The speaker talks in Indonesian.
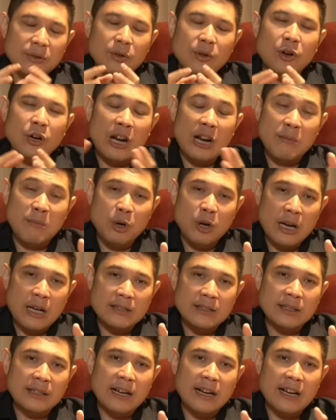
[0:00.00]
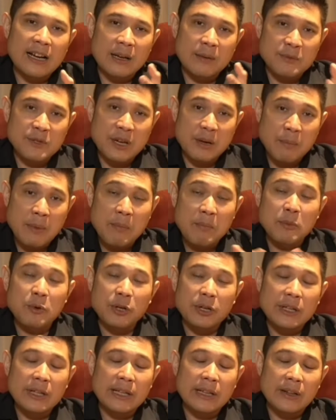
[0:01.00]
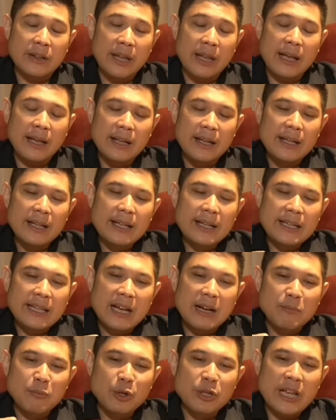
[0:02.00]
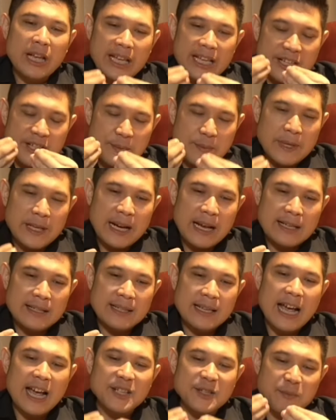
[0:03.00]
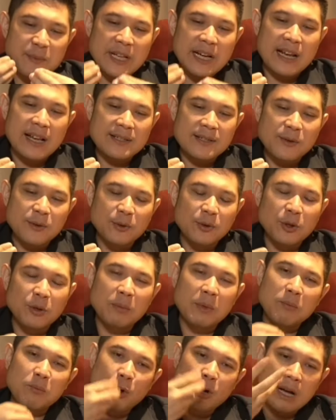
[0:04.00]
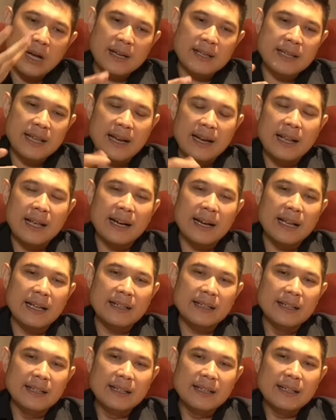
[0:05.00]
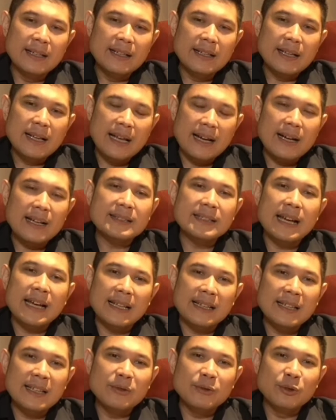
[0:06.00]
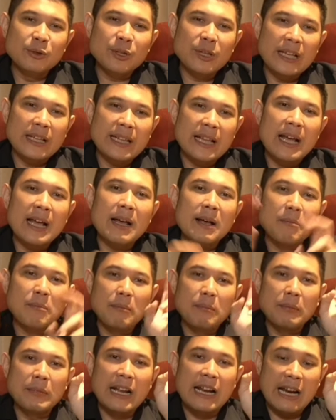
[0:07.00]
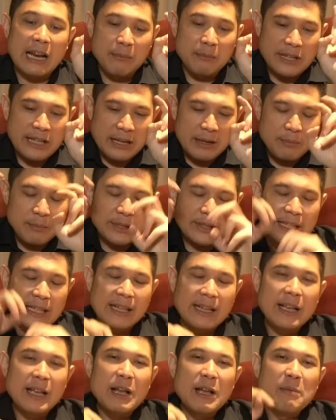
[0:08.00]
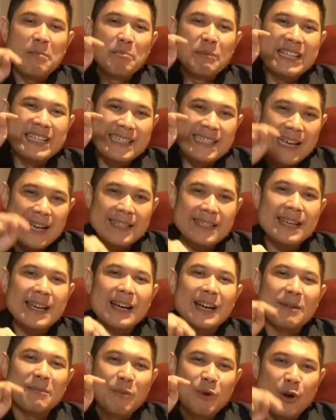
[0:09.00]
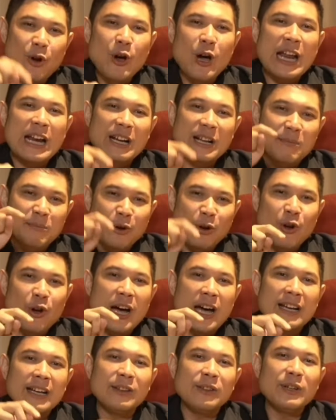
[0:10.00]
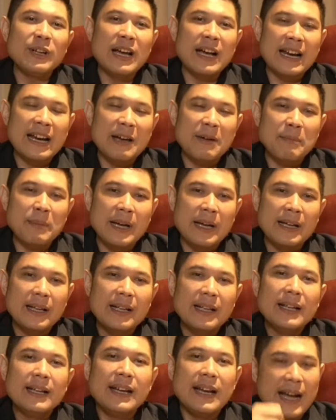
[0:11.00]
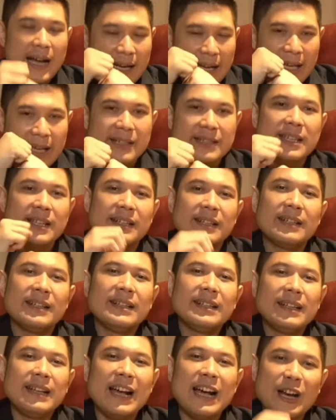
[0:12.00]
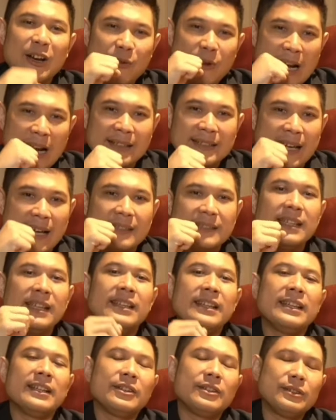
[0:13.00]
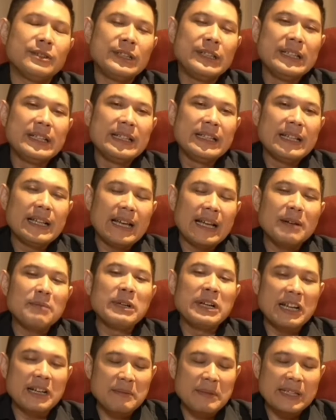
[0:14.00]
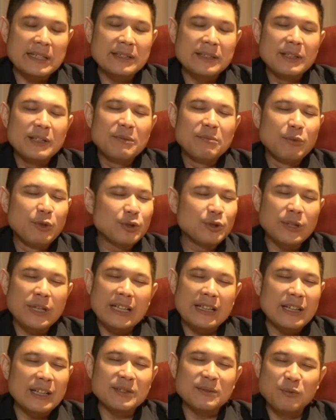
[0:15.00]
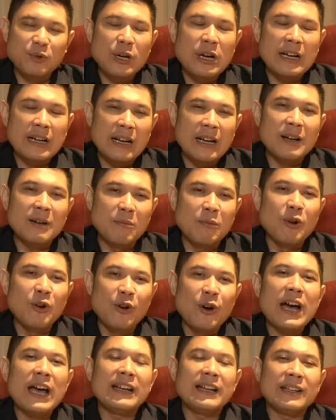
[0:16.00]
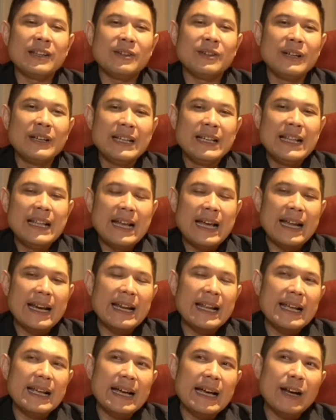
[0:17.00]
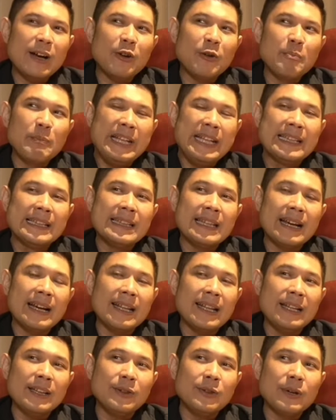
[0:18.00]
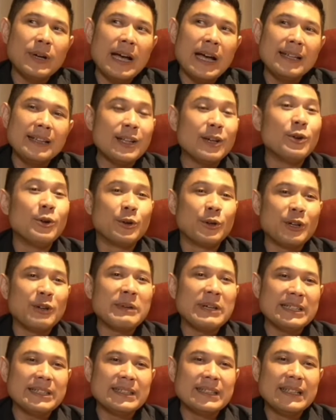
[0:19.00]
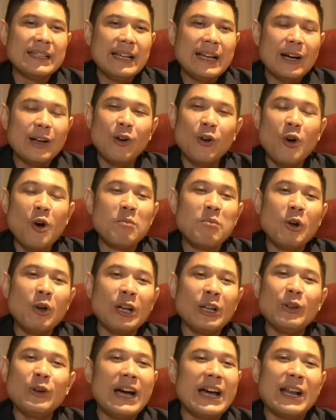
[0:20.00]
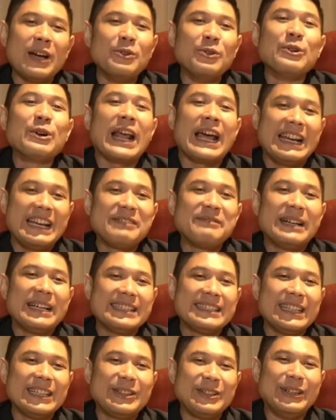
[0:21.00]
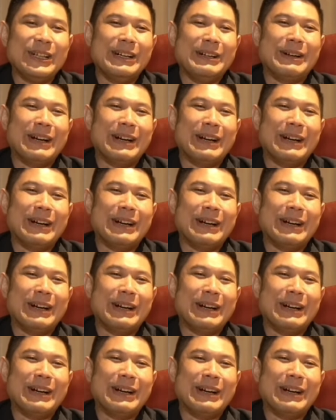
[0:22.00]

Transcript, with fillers: untuk kolaborasi terhadap siapapun gitu ya, yang punya inspirasi, aspirasi untuk membuka kesadaran, karena saatnya untuk kita dalam tanda petik menjajah kebodohan-kebodohan itu dengan apa? Dengan action, dengan welas asih gitu. Karena benar mas, musuh kita semua adalah kebodohan gitu. Hmm. Karena kalau pinter itu kan terukur mas. Hmm, hmm. kalau goblok itu nggak ada hmm, ukurannya hmm, mas hmm, gitu.